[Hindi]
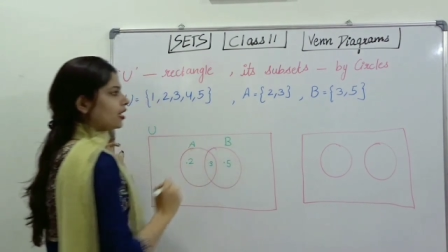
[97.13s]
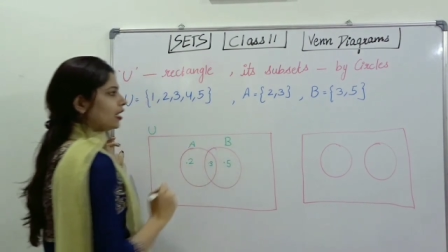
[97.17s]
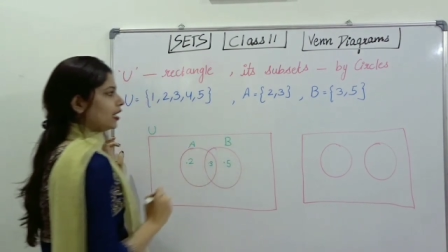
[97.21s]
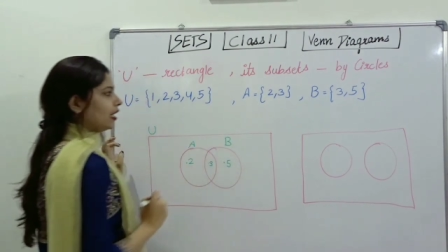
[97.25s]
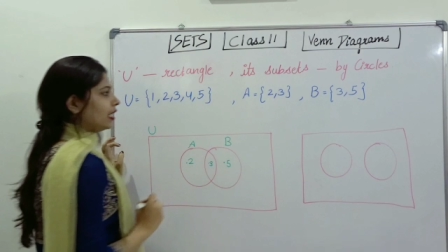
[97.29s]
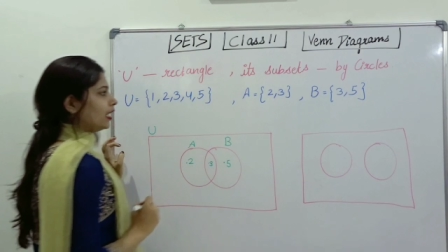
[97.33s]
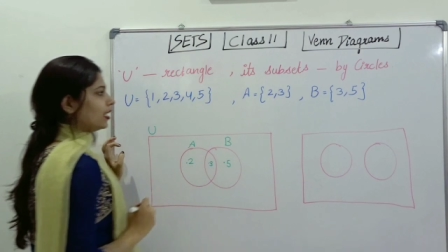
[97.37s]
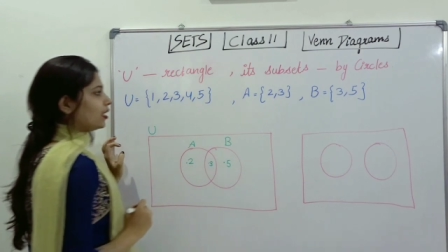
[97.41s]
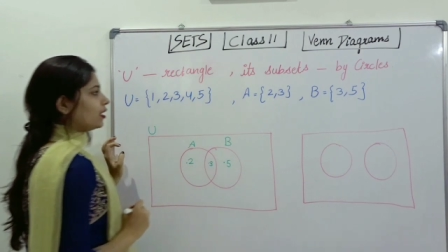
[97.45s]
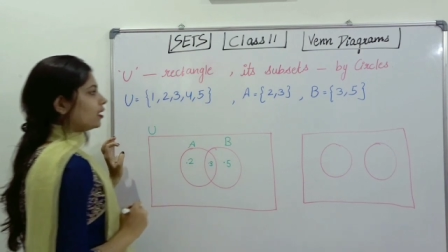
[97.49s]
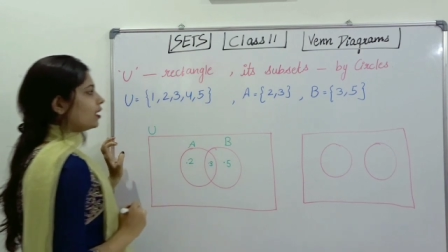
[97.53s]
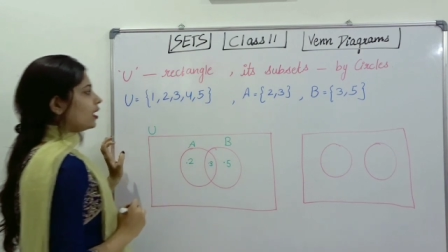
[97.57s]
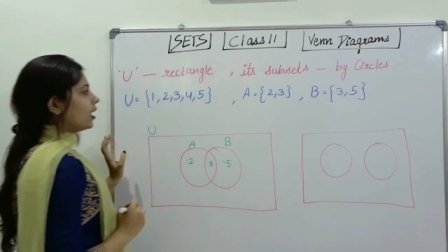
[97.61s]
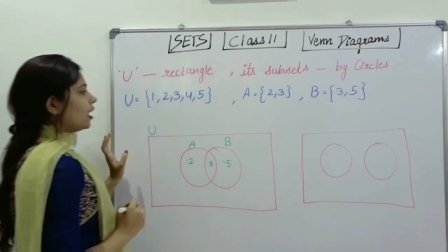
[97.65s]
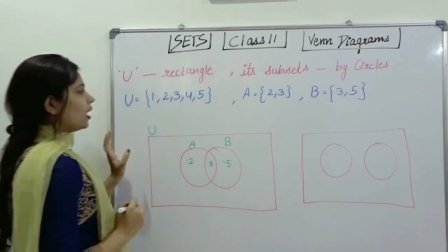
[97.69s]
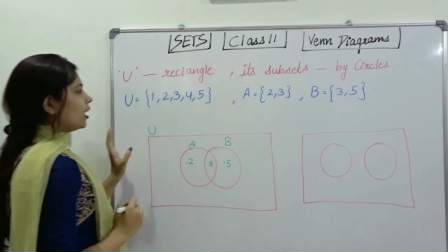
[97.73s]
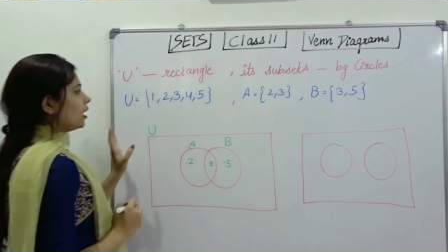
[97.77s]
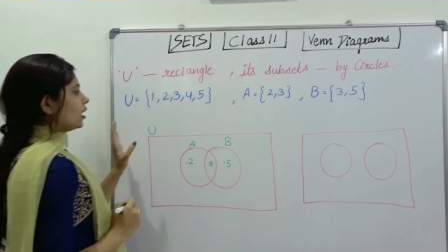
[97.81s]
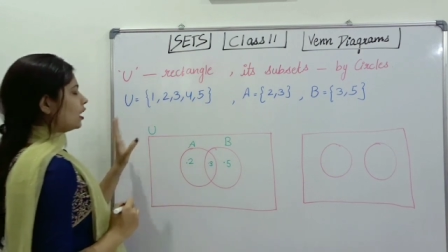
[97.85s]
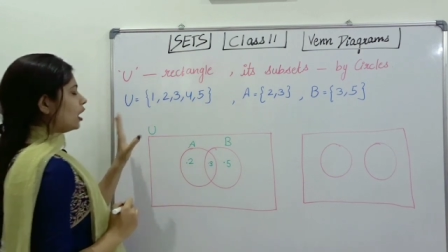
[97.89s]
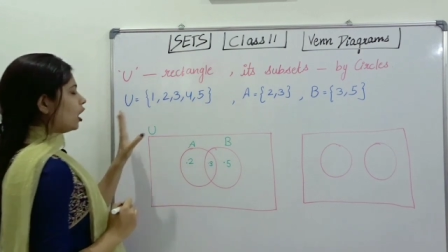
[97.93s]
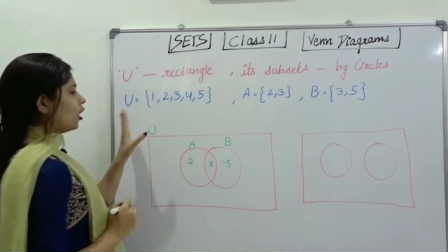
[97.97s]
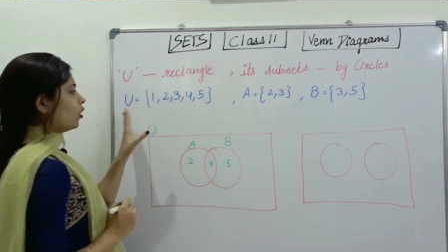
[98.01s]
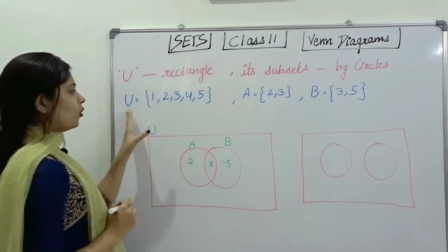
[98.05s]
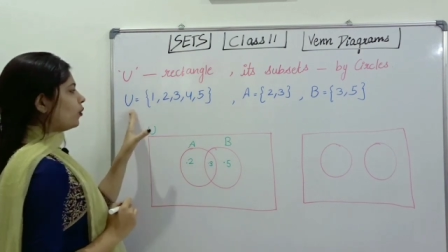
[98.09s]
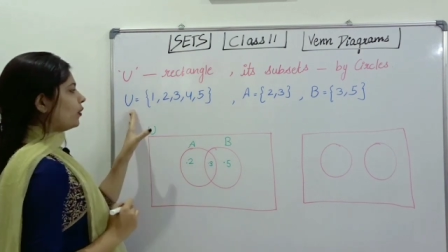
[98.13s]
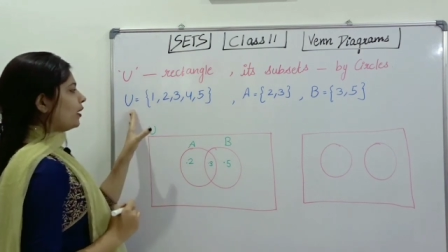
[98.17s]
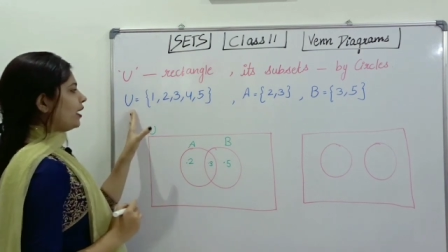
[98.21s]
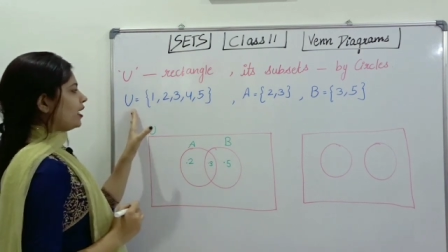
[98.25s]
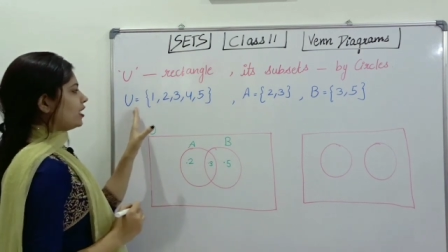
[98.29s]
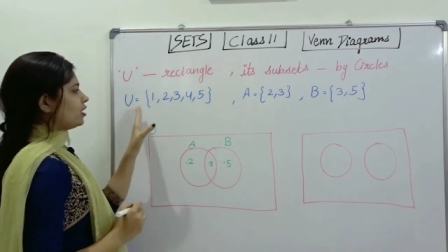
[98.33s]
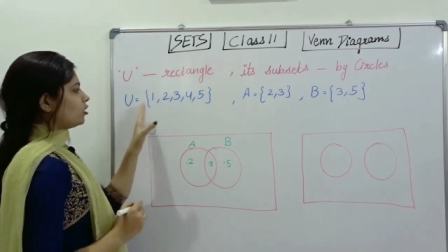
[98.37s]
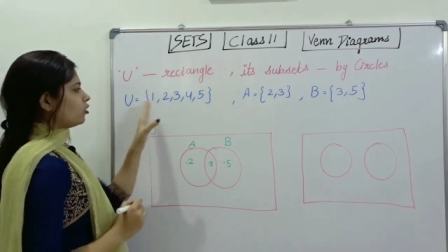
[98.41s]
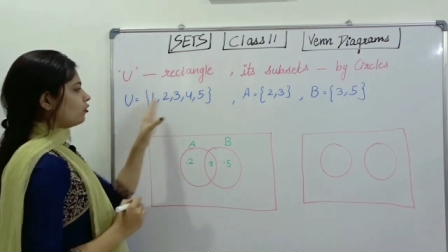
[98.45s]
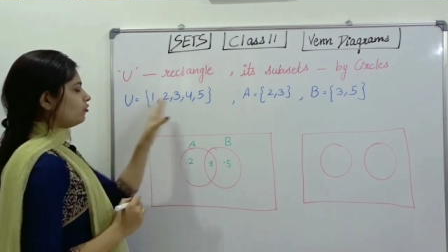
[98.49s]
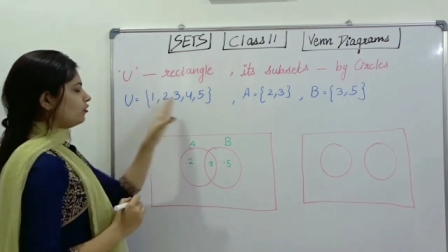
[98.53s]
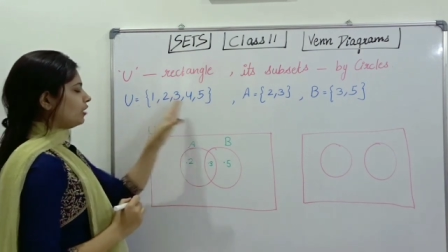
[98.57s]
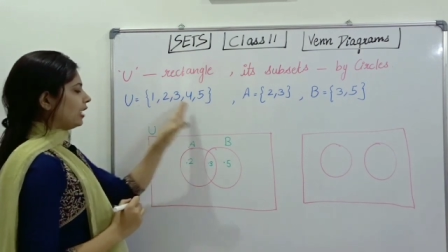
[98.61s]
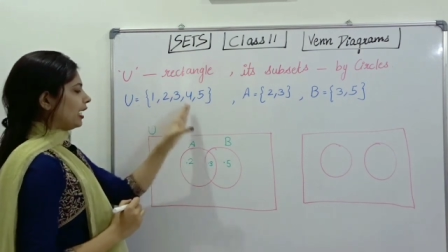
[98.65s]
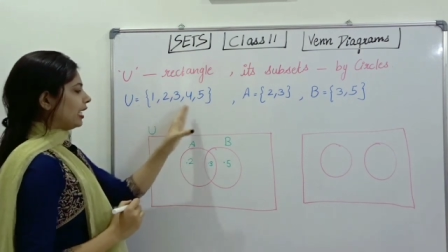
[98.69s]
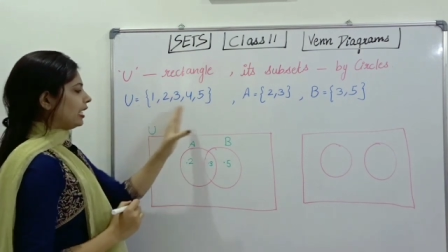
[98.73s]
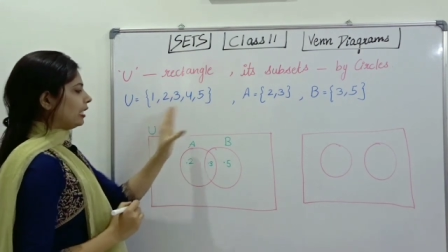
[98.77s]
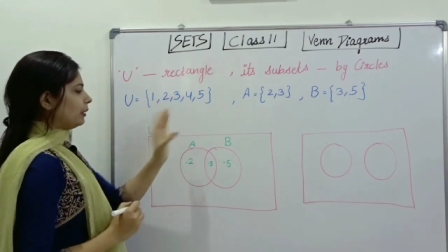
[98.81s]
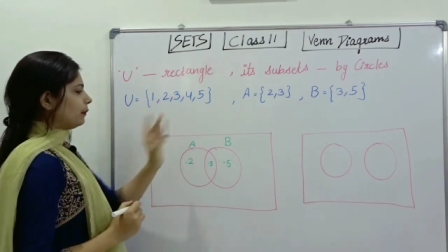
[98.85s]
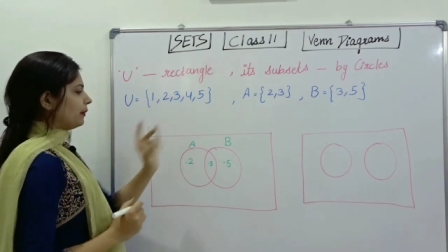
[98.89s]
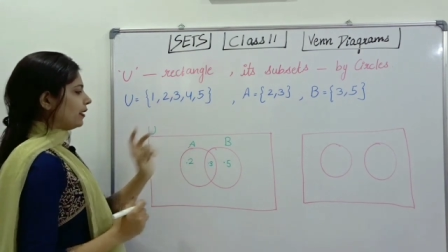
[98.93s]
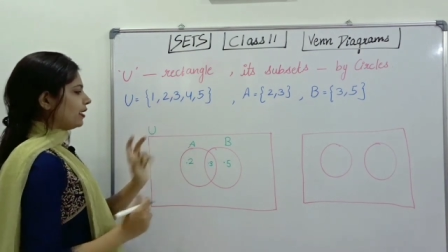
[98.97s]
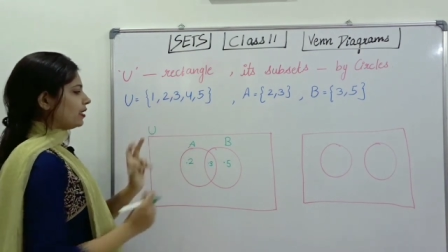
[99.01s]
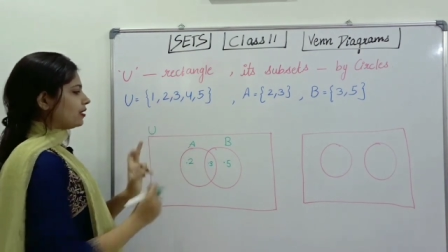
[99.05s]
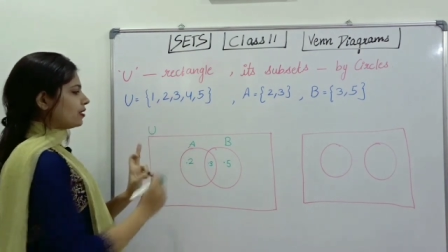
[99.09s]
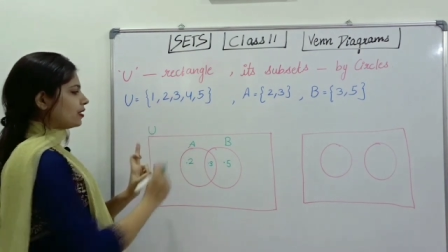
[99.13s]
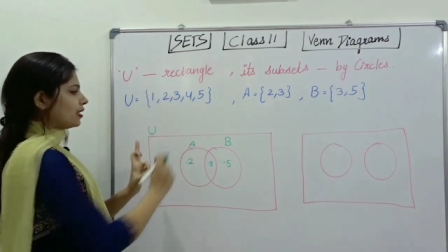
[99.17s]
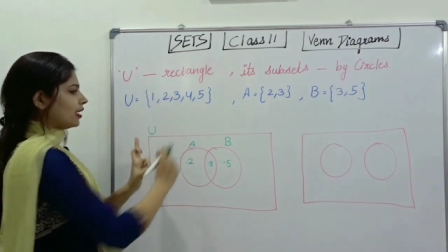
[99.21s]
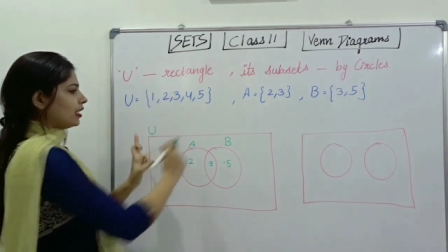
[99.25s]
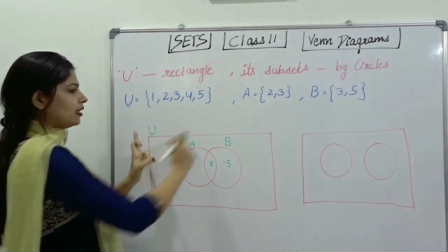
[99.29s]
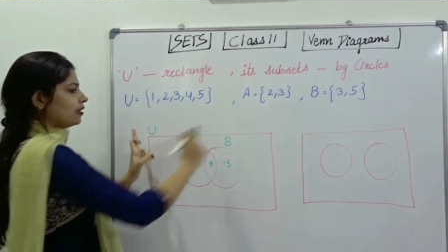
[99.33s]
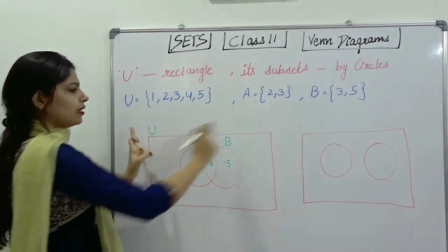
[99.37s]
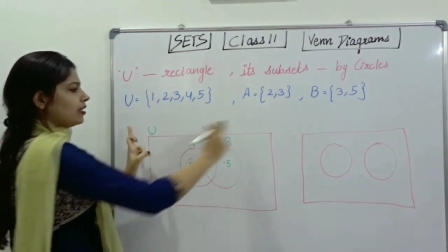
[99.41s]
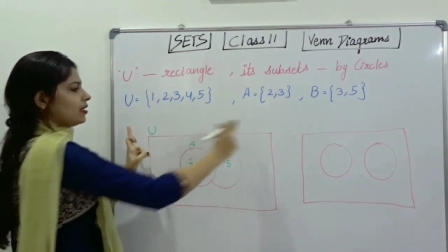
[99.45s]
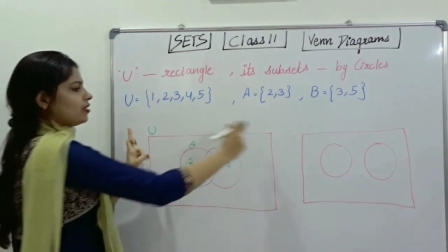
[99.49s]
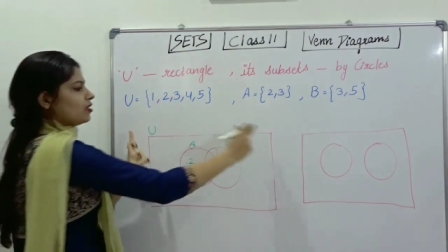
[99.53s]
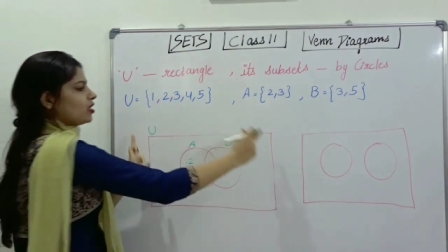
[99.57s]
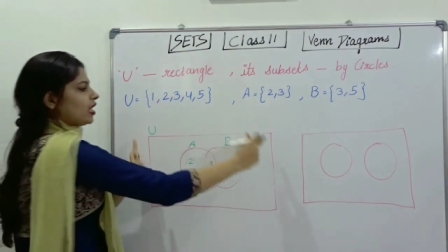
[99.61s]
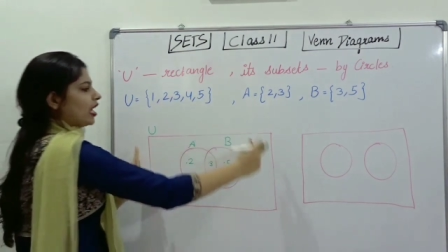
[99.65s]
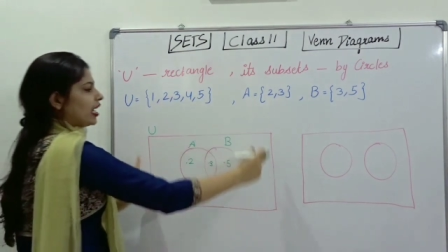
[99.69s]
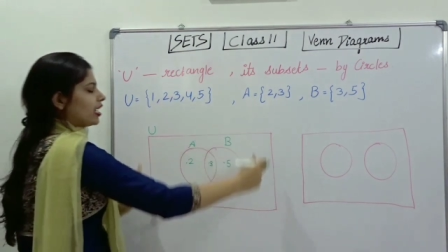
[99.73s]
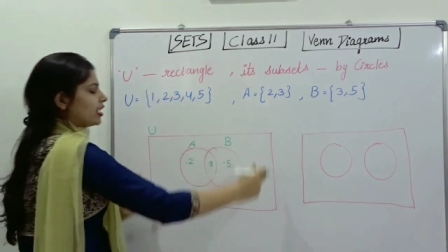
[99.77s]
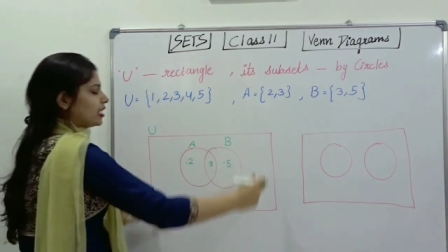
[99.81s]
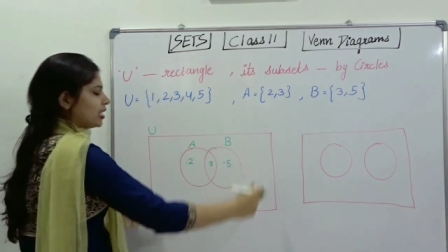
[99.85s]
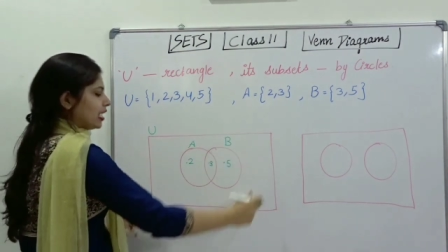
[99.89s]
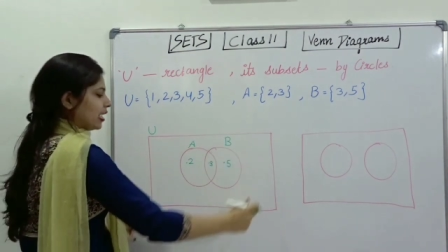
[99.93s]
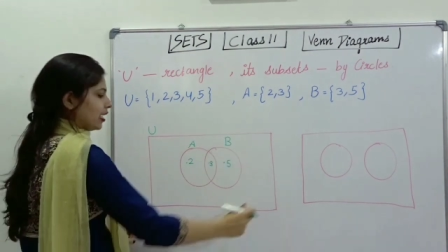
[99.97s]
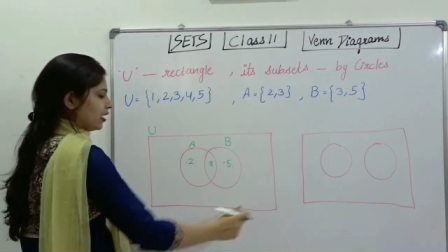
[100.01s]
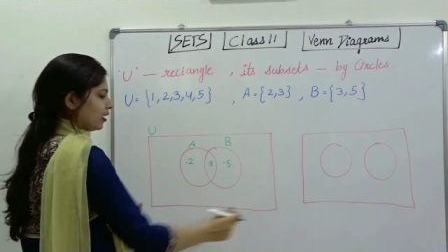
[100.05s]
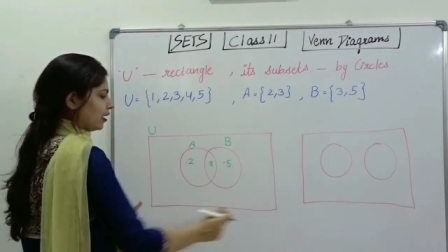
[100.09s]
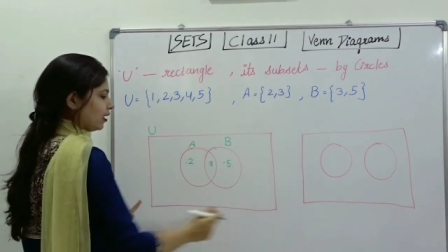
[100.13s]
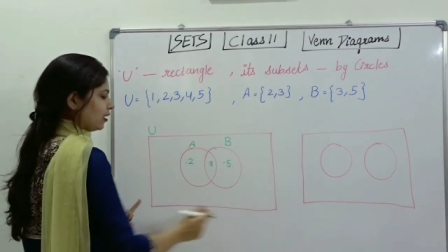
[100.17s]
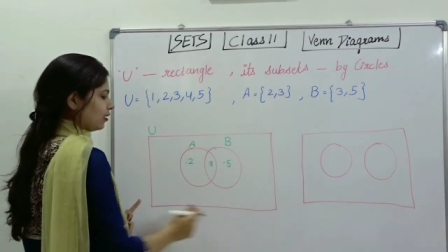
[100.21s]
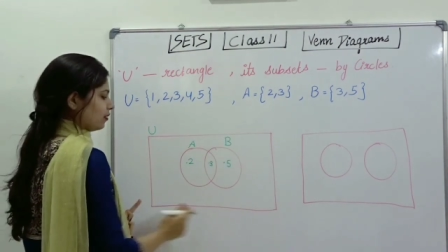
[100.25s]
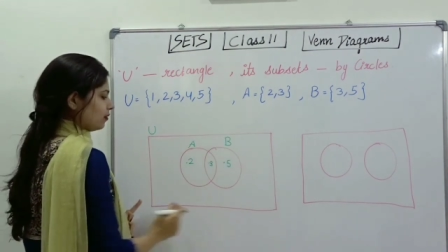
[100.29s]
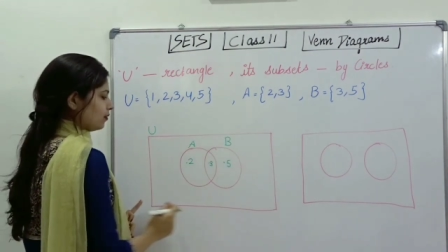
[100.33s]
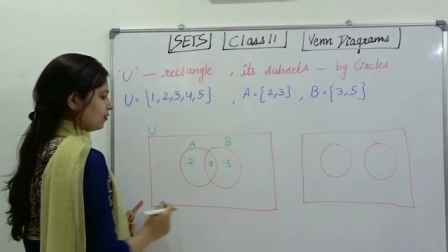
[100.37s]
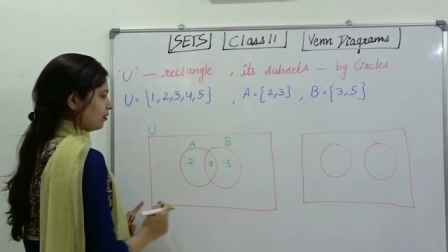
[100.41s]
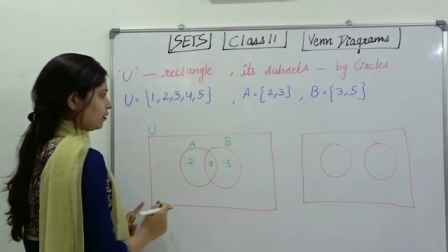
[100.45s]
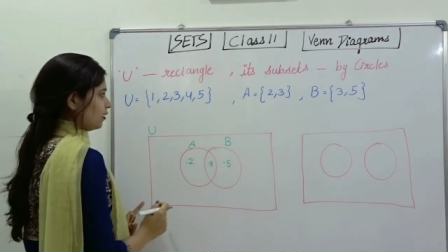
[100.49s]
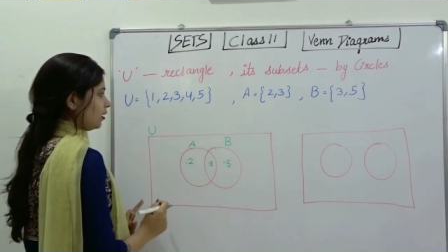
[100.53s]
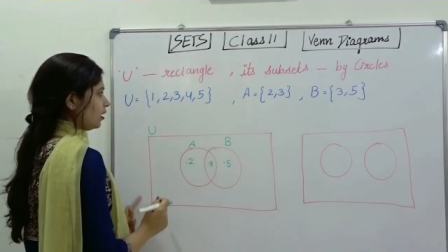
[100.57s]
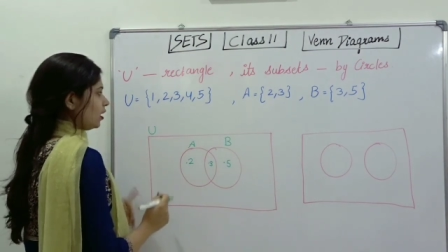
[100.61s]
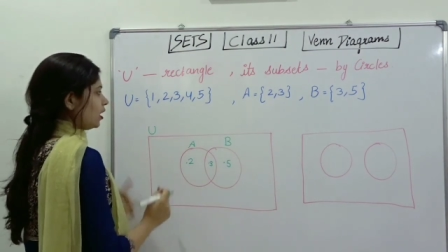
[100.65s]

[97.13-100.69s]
क्लियर नाउ रेस्ट ऑफ द एलिमेंट्स इन दिस रेक्टेंगल